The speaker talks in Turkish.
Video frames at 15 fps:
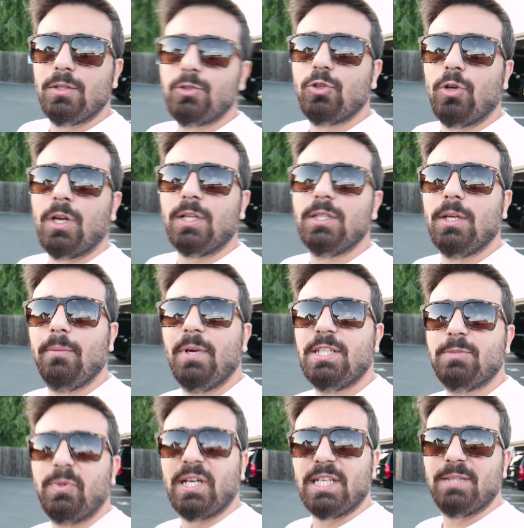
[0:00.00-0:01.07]
Son anda
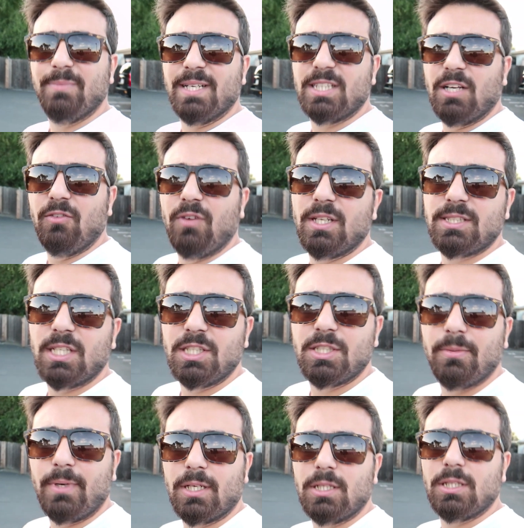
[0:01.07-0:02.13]
Best Buy'a gitmekten
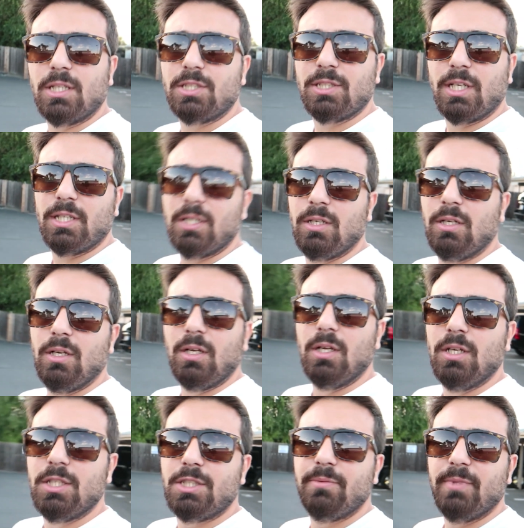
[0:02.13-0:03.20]
vazgeçtim arkadaşlar.
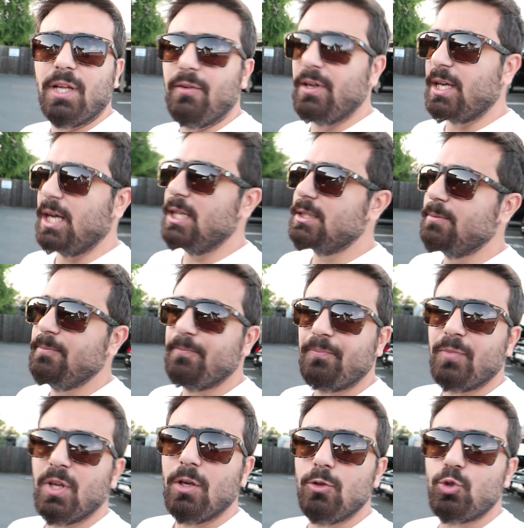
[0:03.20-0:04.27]
Şimdi eve geldim.
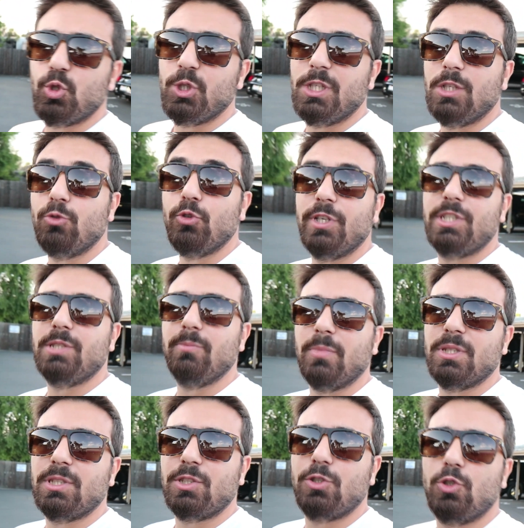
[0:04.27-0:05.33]
Çünkü
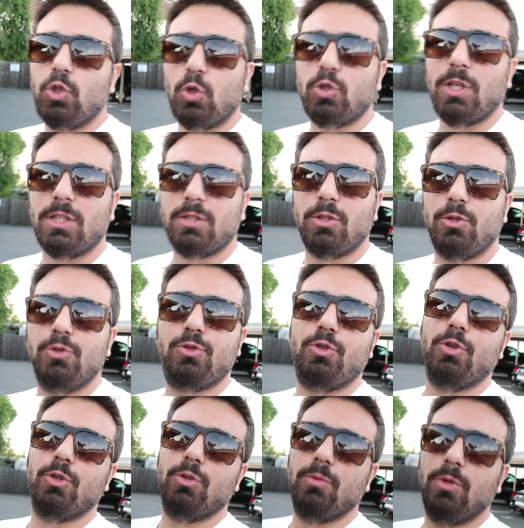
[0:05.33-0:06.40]
güneşin batışı çok tatlı
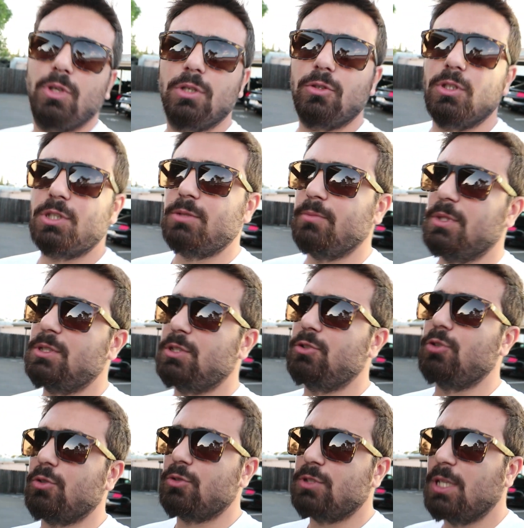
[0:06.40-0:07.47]
gözüküyordu böyle. Güneşin
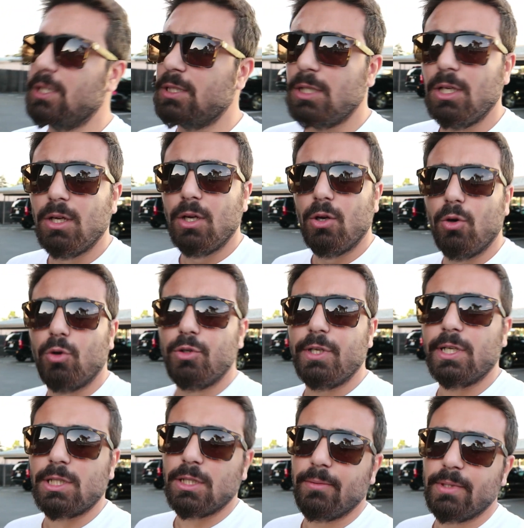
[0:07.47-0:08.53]
batışı çok güzeldi. Onu
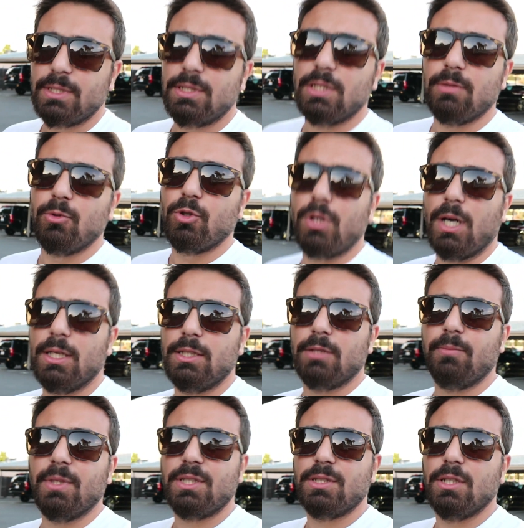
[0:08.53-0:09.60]
yakalamak istedim, onu
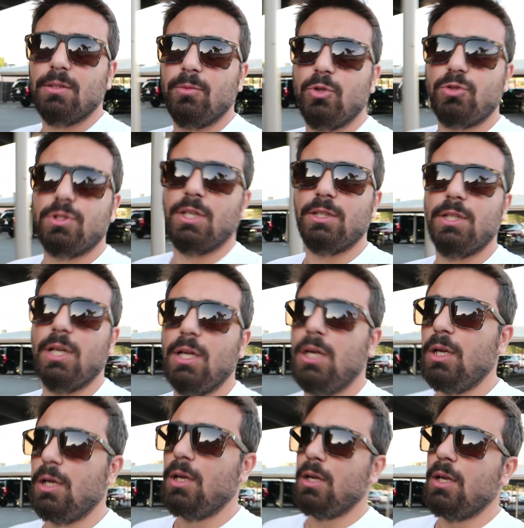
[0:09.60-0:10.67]
kaydetmek istedim. O yüzden de
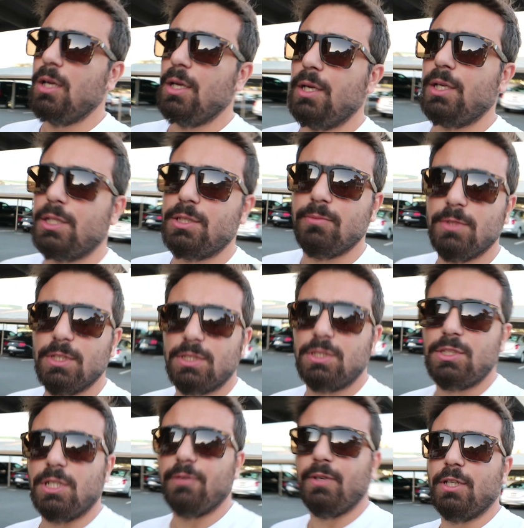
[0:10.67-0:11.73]
e, şimdi
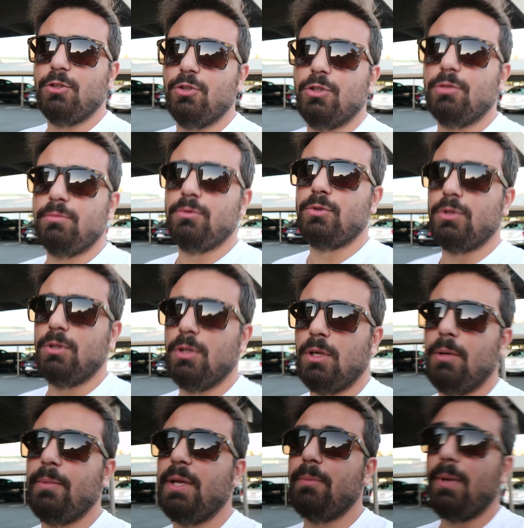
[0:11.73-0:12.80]
hızlıca eve gidiyorum.
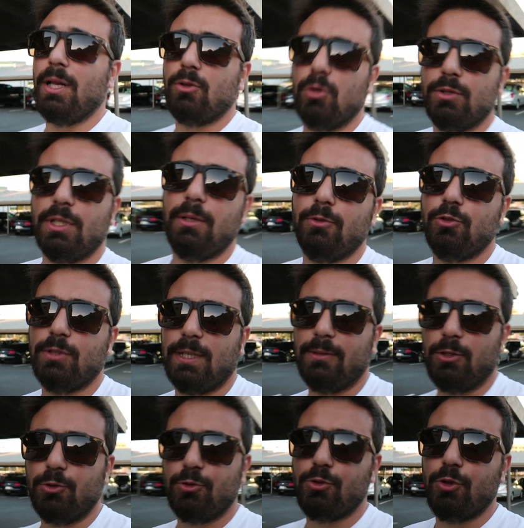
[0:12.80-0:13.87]
E, benim balkondan
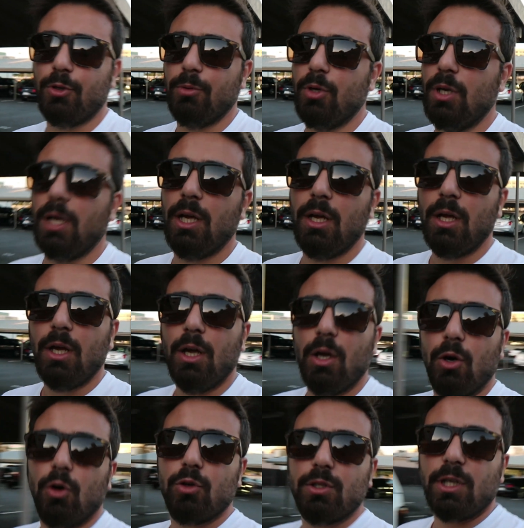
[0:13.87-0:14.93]
güzel gözüküyor böyle.
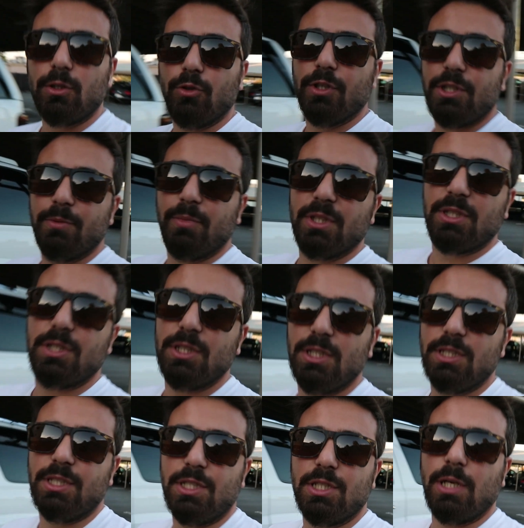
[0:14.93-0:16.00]
Oradan güneşin batışını
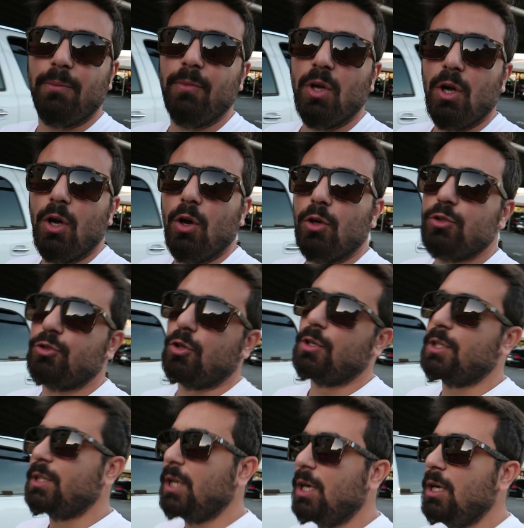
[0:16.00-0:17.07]
izleyeceğim.
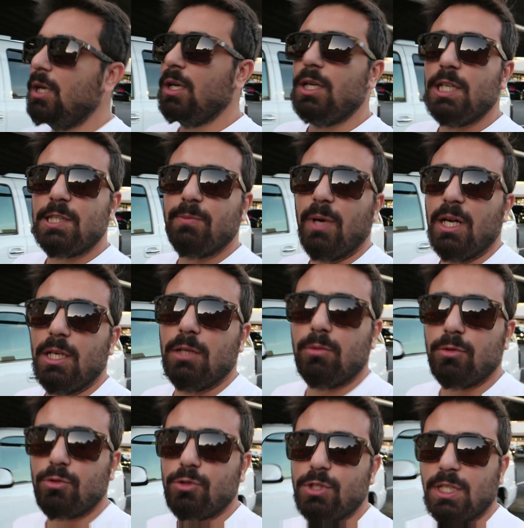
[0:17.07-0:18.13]
Sonra da İsmail ile
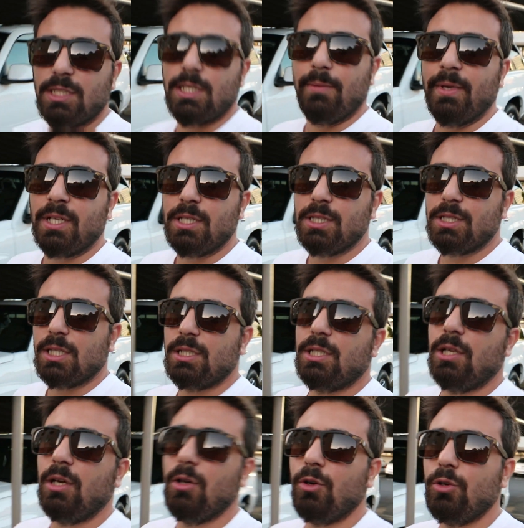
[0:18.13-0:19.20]
buluşacağız, yemek
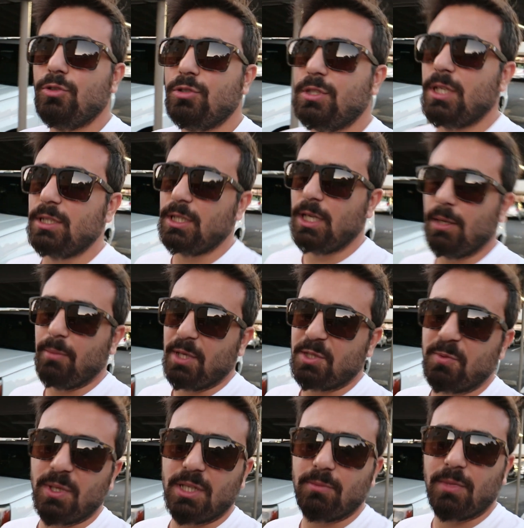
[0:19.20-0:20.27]
yiyeceğiz. O yüzden de
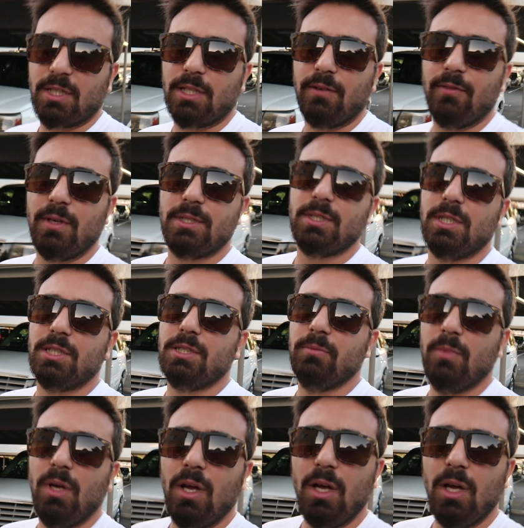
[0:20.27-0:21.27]
Best Buy'a gitmekten vazgeçtim.